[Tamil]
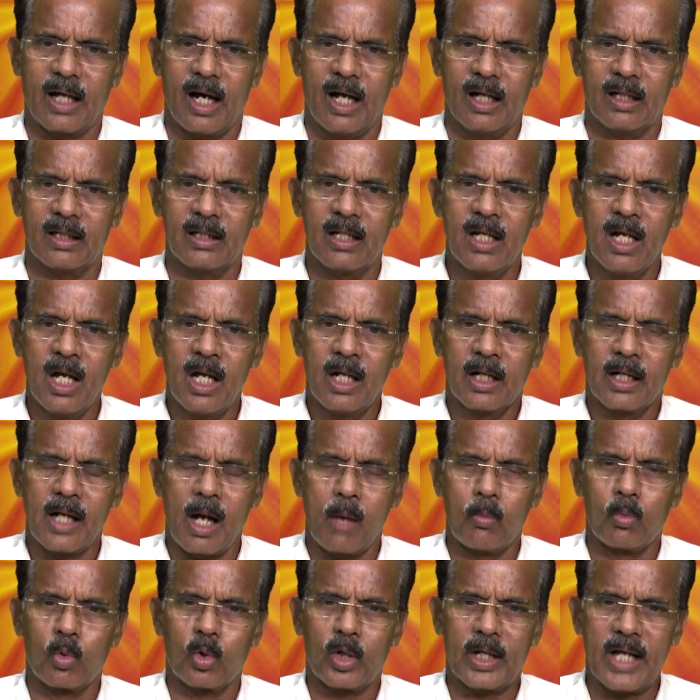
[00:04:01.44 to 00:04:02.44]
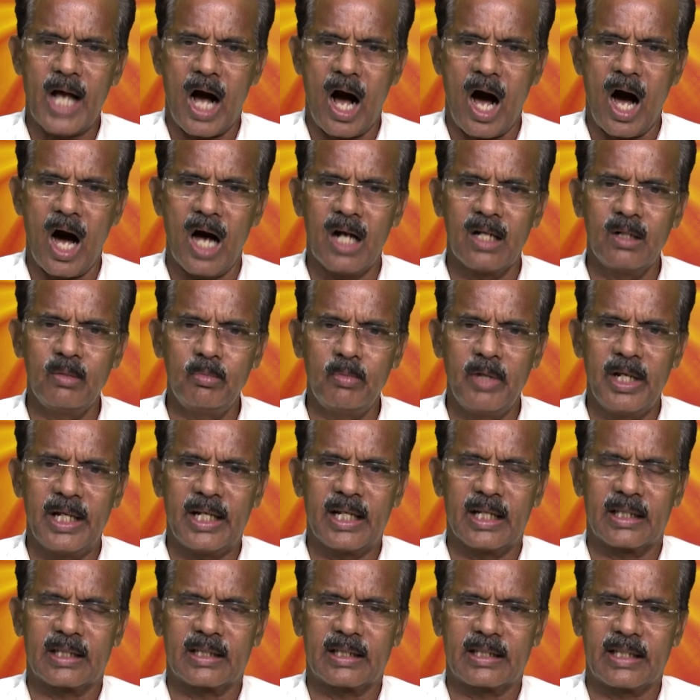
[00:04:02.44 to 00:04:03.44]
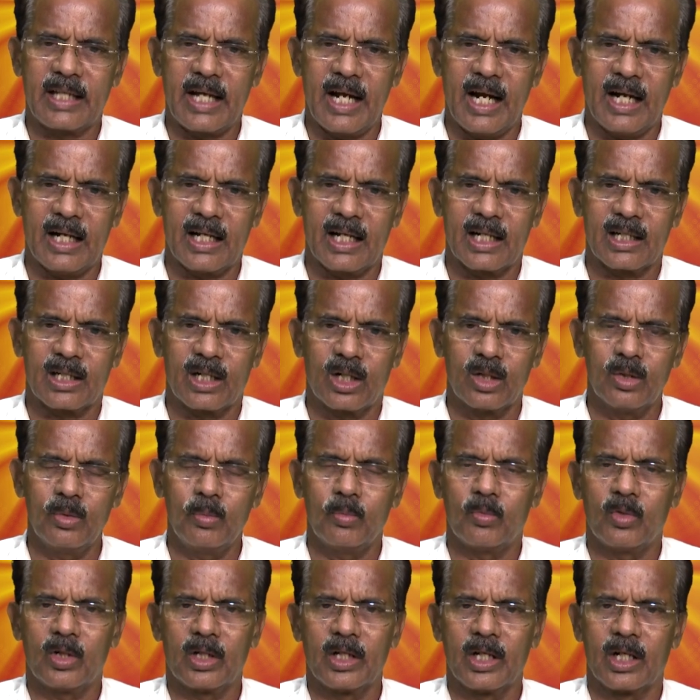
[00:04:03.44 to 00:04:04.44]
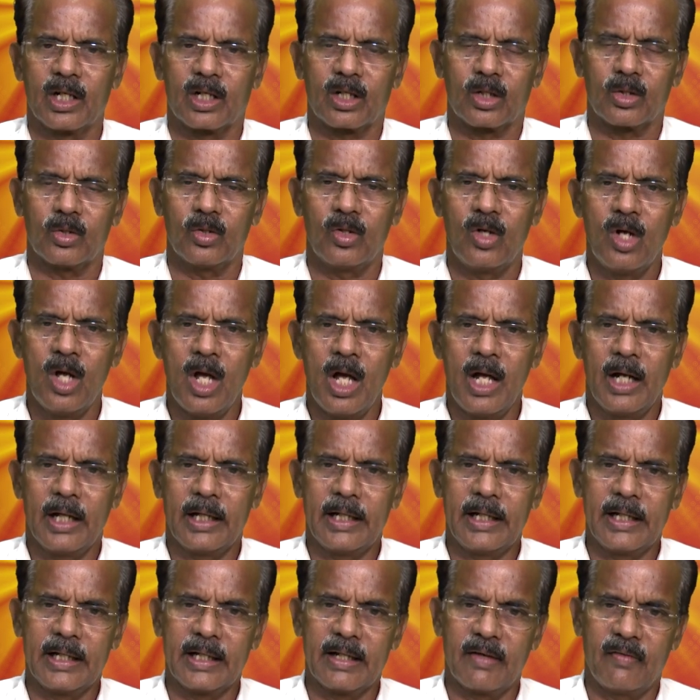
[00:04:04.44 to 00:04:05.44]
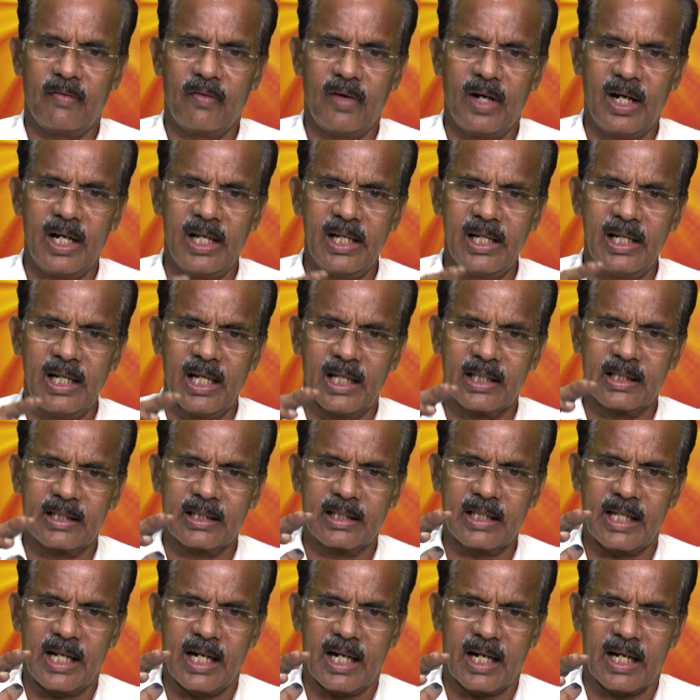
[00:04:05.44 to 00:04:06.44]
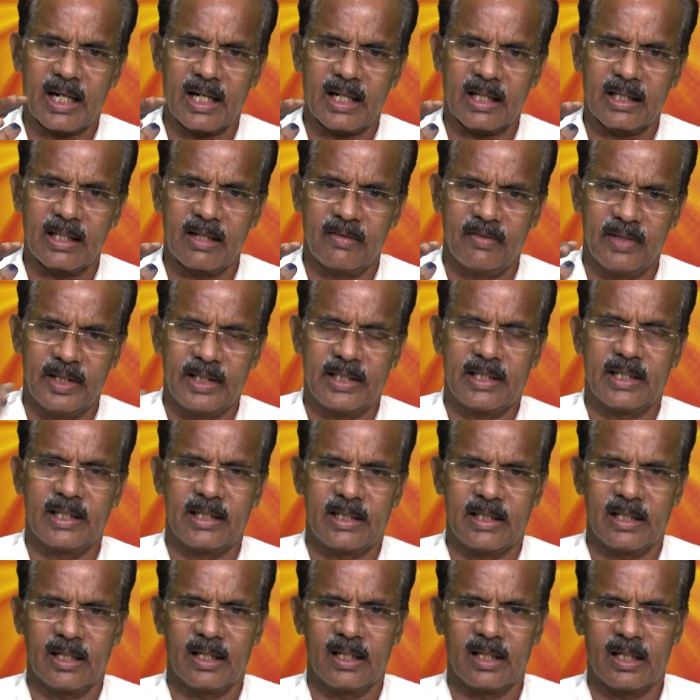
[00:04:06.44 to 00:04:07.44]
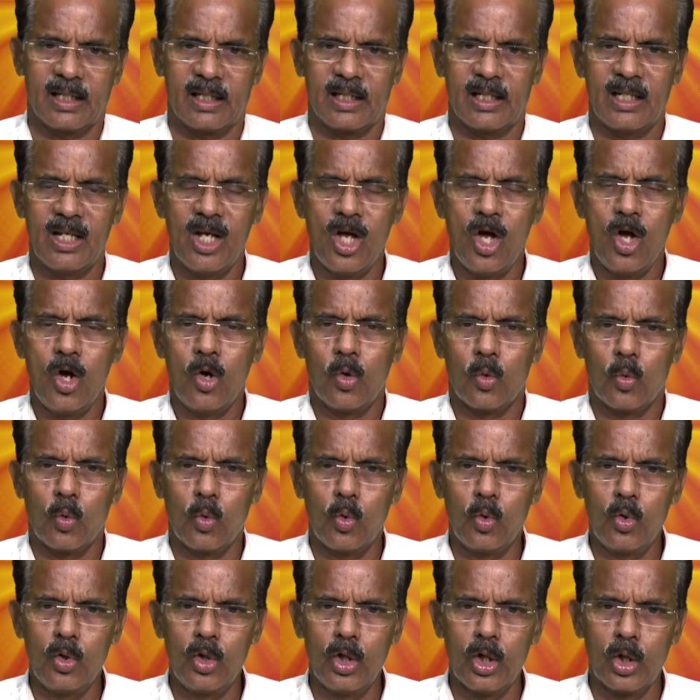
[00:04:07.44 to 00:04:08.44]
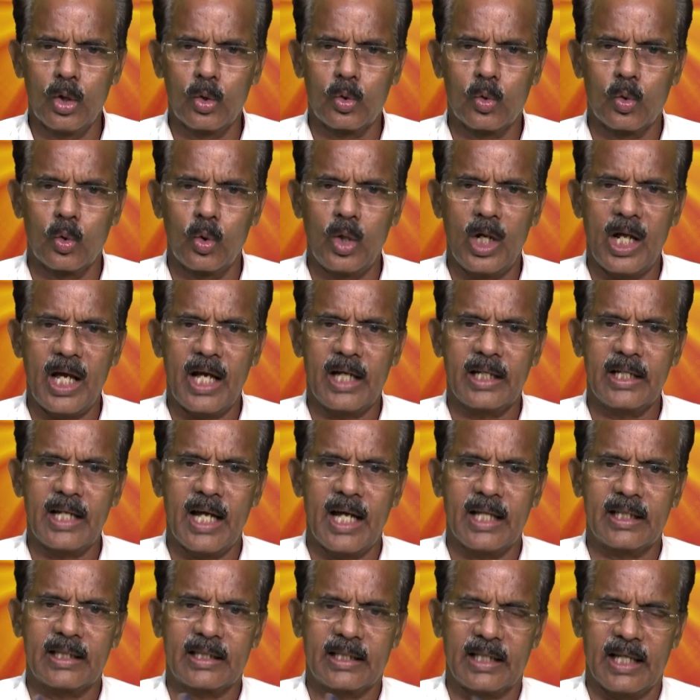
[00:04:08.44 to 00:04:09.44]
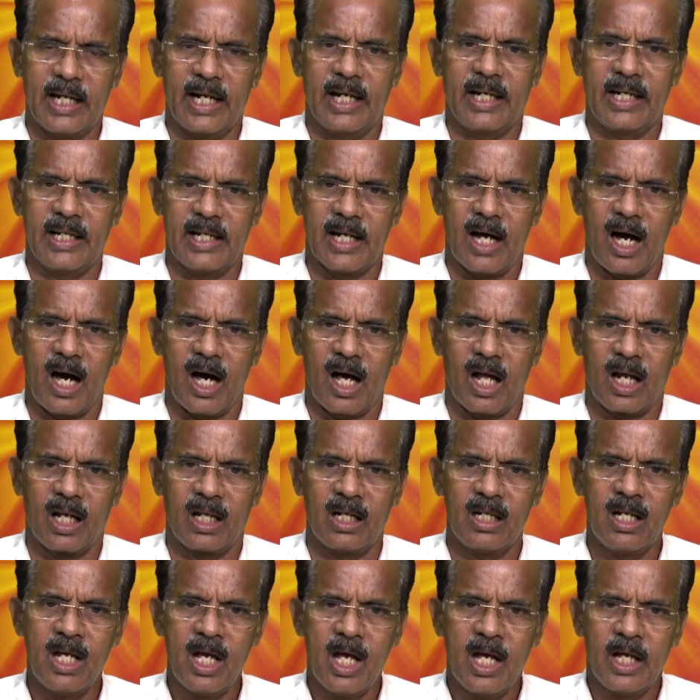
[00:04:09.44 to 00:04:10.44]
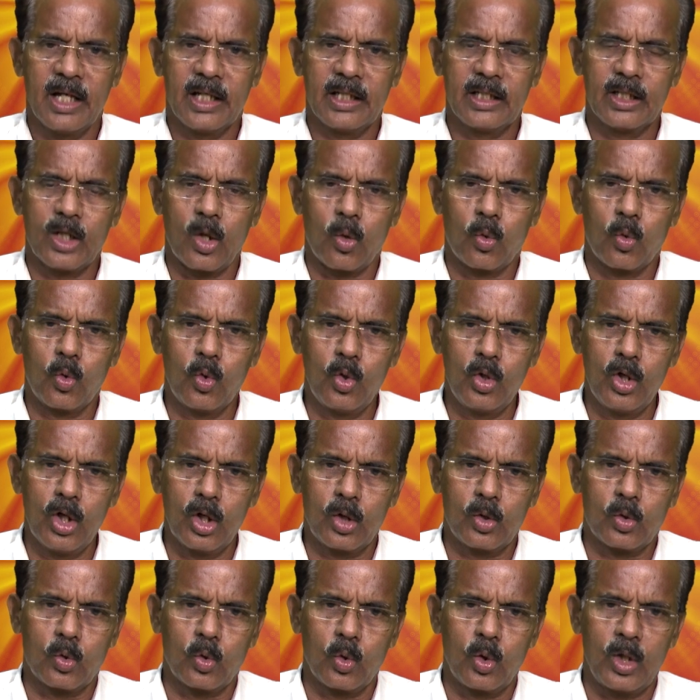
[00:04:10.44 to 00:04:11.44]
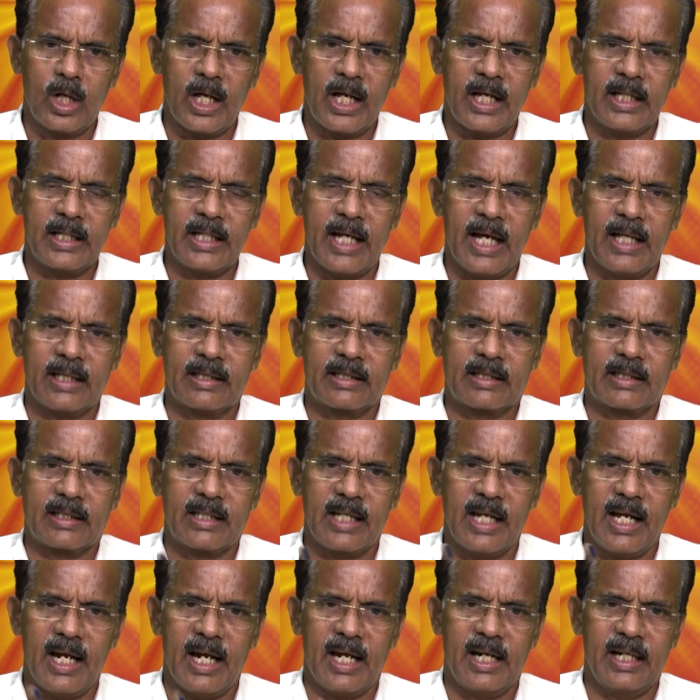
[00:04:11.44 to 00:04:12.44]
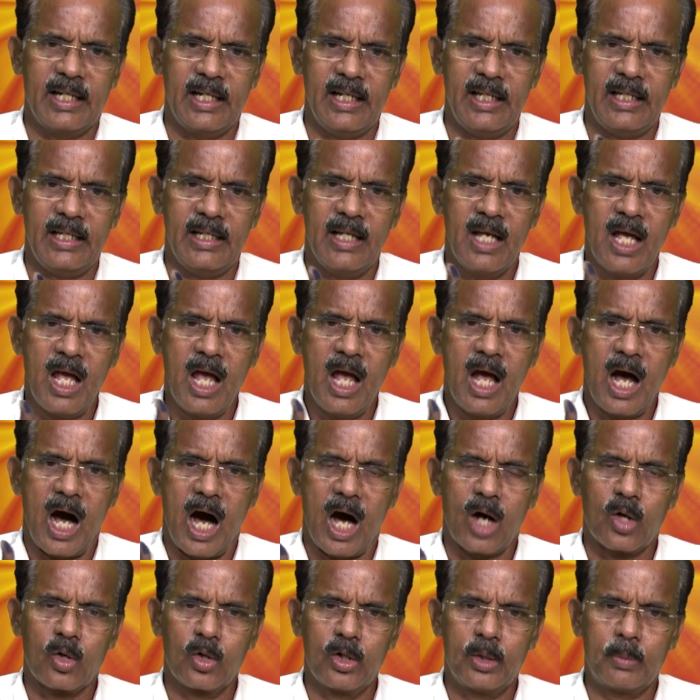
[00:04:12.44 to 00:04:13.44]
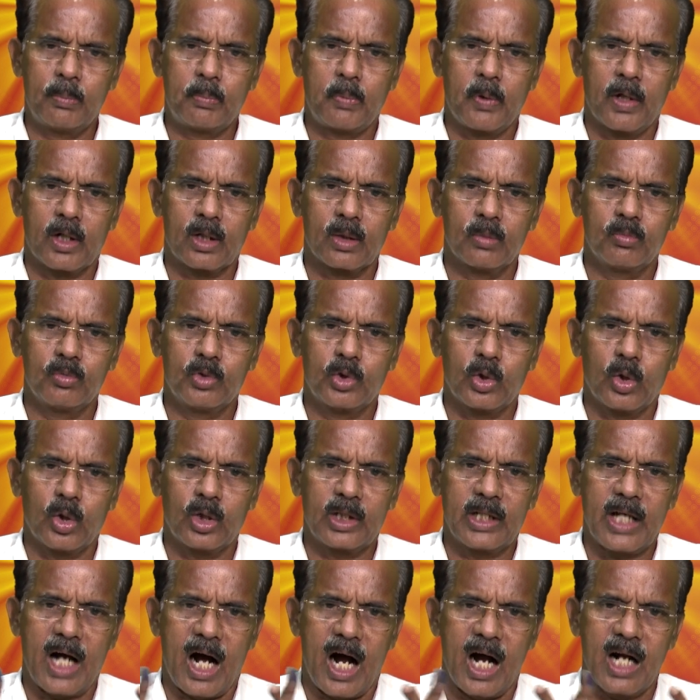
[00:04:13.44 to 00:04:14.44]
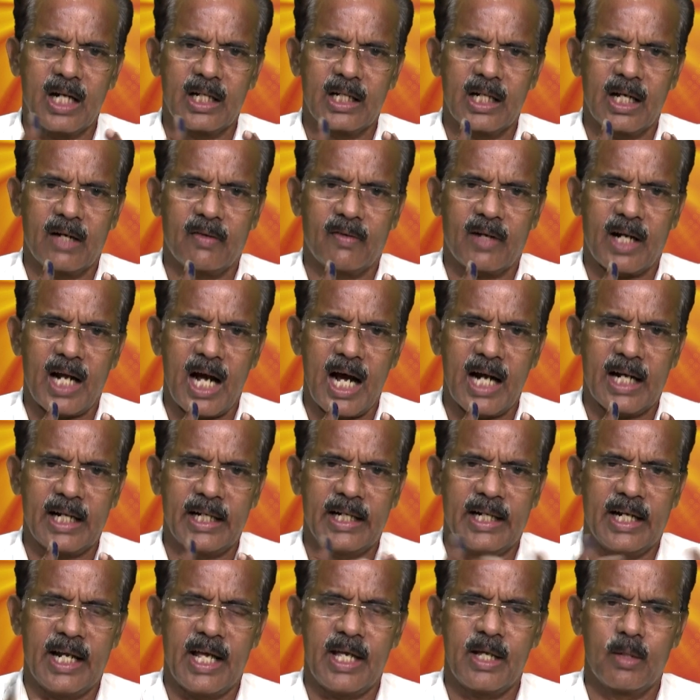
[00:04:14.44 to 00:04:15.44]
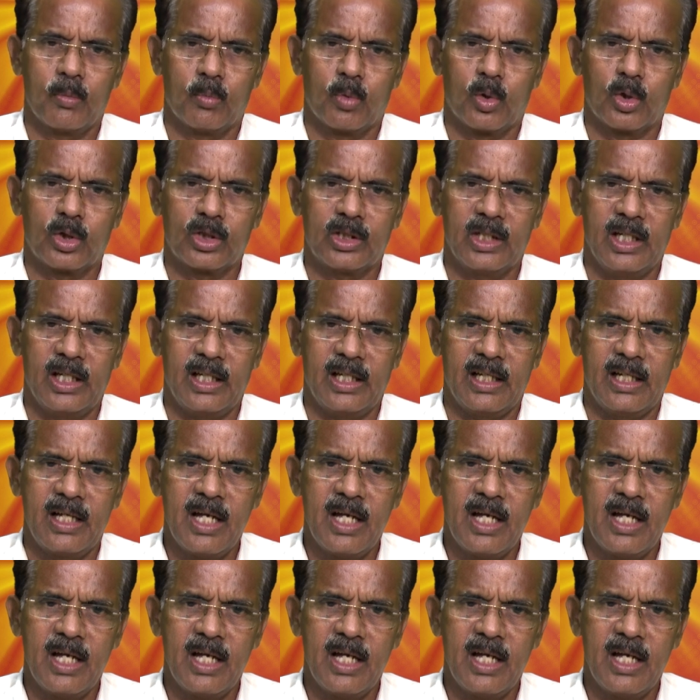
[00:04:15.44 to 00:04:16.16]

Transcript: தான் நம்முடைய ஆன்மீக தேடல்களும் இருக்கணும் நீங்கள் வெளியில் தேடுறத விட்டுட்டு உள்ளுக்குள்ளேயே தேடினால் இந்த உள்ளுக்குள்ளேயே தேடி அருட்பெரும் ஜோதி ஆண்டவராக இணையும் பொழுது